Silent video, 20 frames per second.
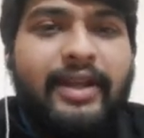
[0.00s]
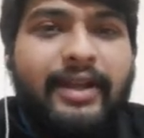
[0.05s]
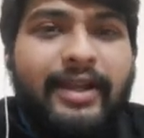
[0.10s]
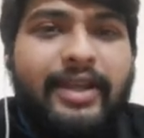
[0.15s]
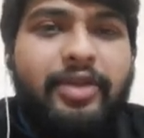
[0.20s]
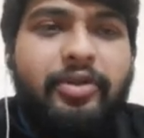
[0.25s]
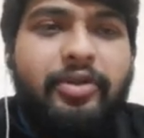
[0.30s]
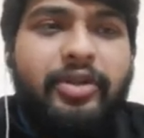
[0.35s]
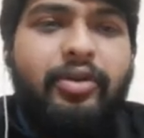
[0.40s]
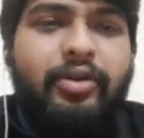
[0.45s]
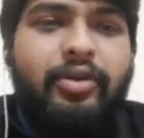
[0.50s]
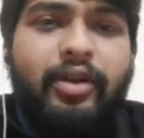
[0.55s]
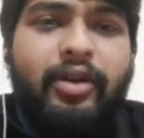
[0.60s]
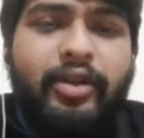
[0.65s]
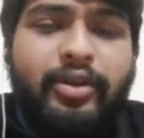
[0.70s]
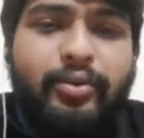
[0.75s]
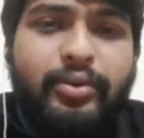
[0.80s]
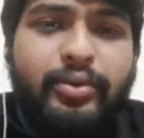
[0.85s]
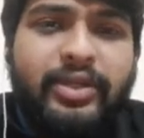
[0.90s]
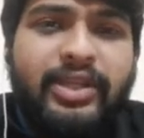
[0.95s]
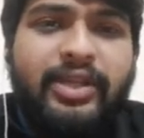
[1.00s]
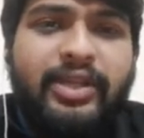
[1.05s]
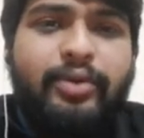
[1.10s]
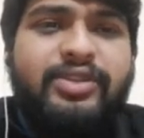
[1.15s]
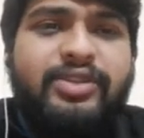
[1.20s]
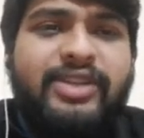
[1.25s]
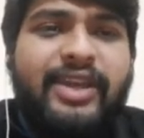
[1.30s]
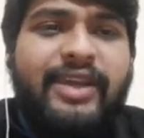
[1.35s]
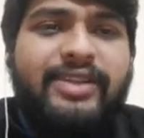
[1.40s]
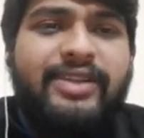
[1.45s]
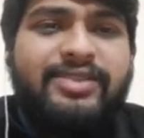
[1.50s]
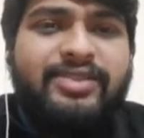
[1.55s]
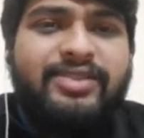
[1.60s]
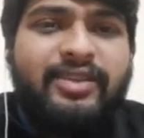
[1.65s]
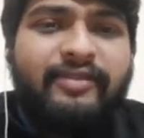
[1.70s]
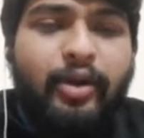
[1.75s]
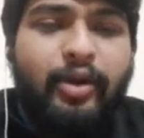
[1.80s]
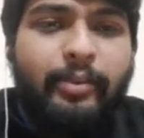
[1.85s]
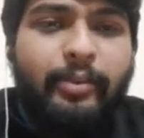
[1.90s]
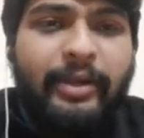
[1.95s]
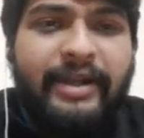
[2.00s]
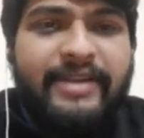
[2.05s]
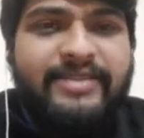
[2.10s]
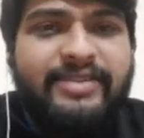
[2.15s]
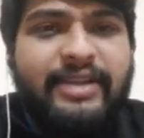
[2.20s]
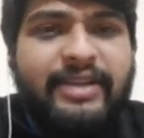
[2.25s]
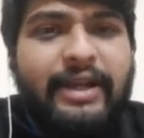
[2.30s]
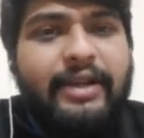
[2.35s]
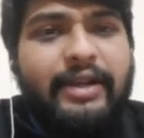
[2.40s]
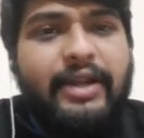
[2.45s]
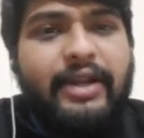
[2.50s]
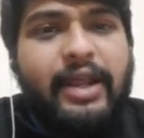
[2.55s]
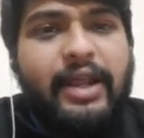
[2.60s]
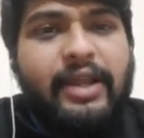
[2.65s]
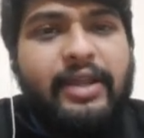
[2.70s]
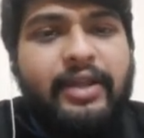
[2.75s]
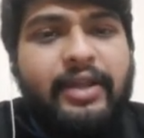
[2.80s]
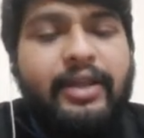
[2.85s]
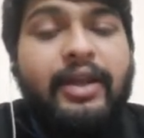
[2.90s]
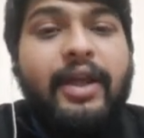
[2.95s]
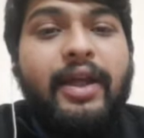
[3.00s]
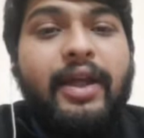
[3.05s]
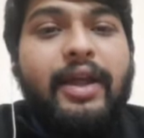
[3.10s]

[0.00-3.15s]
नहीं होगी और क्योंकि कुछ एक्स्ट्रा फॉर्मेलिटीज़ करनी नहीं है